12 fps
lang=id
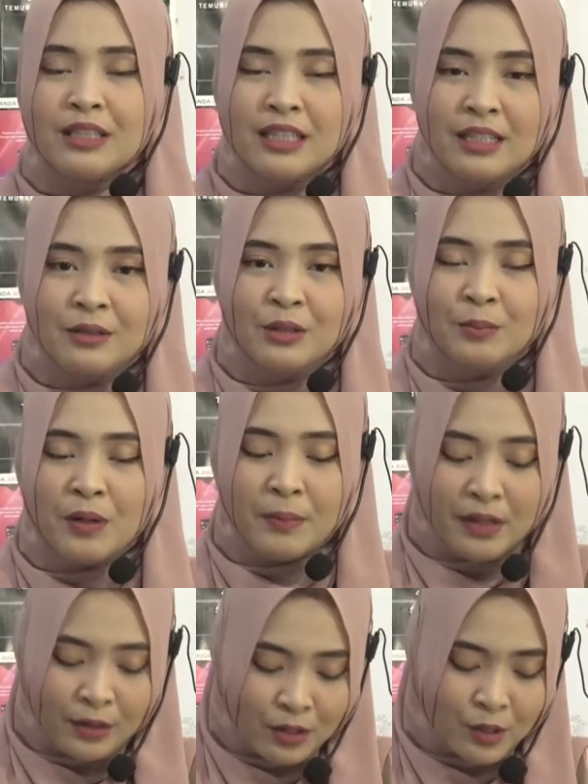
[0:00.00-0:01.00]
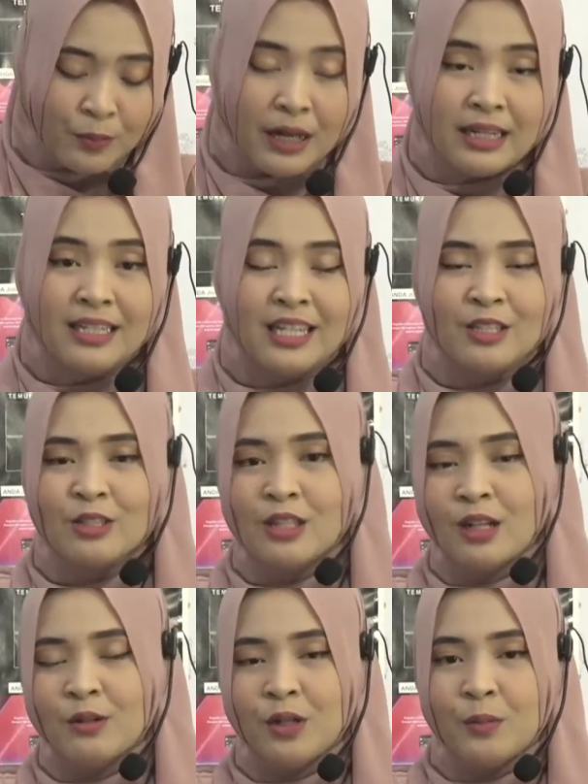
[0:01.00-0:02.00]
ini untuk Pak Marus, Pak Adi dan
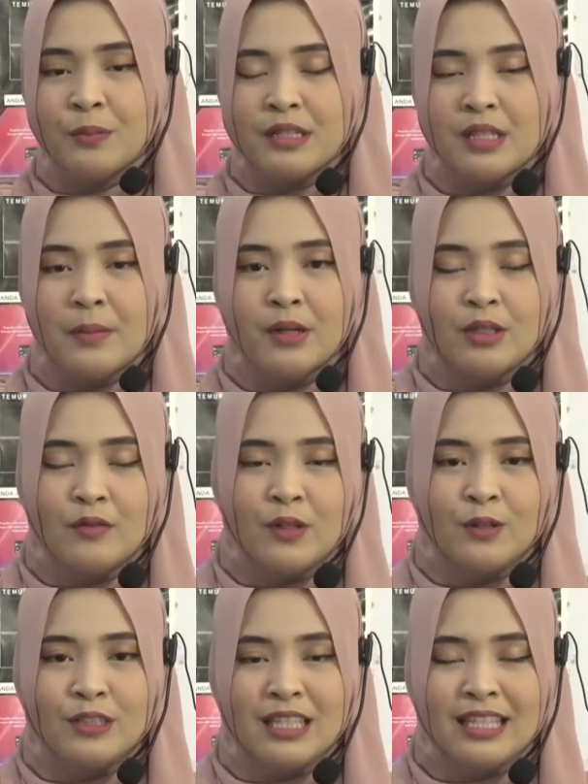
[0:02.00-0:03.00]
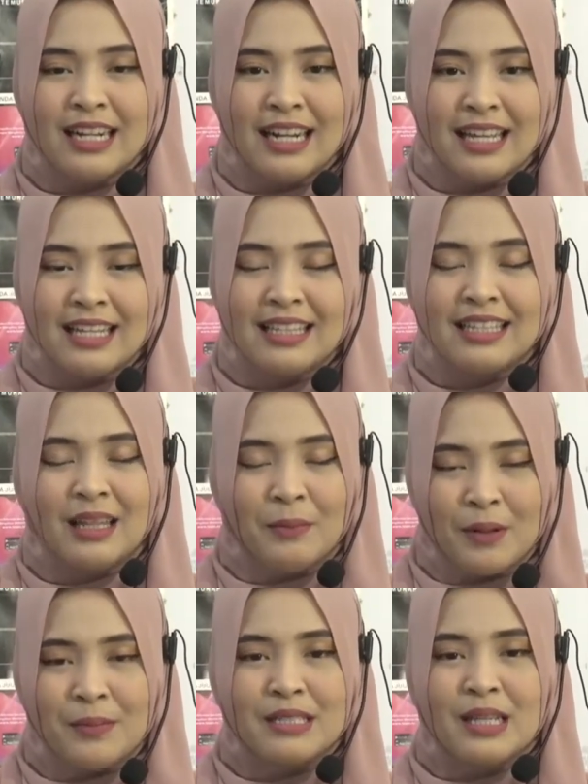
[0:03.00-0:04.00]
seluruh pemirsa Madu TV Nusantara.
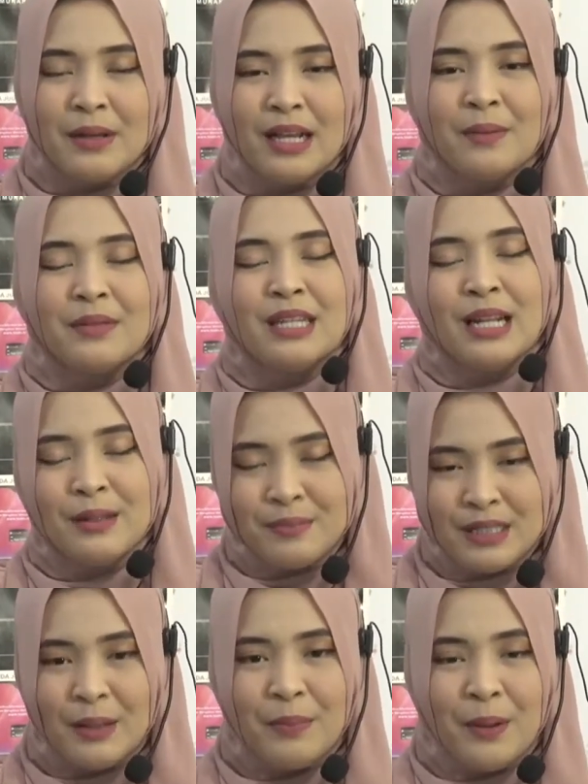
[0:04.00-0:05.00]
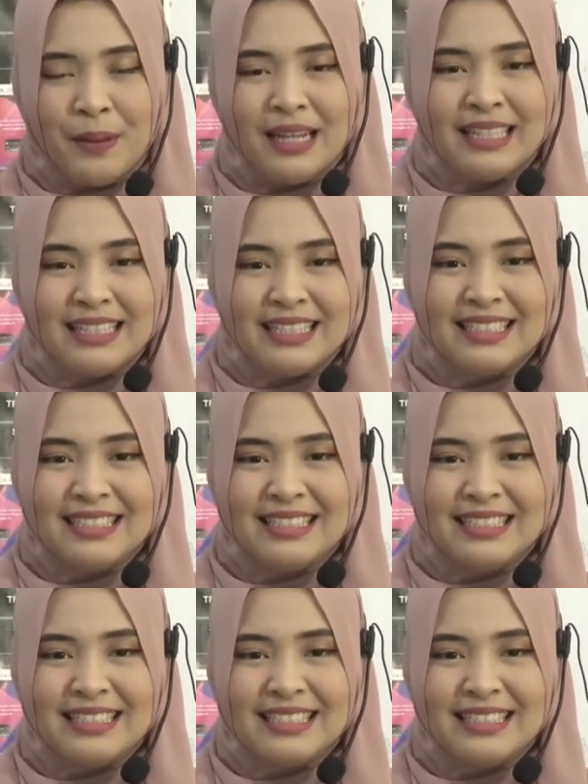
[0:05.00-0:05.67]
Tetaplah bersama kami dalam Sapa Pagi.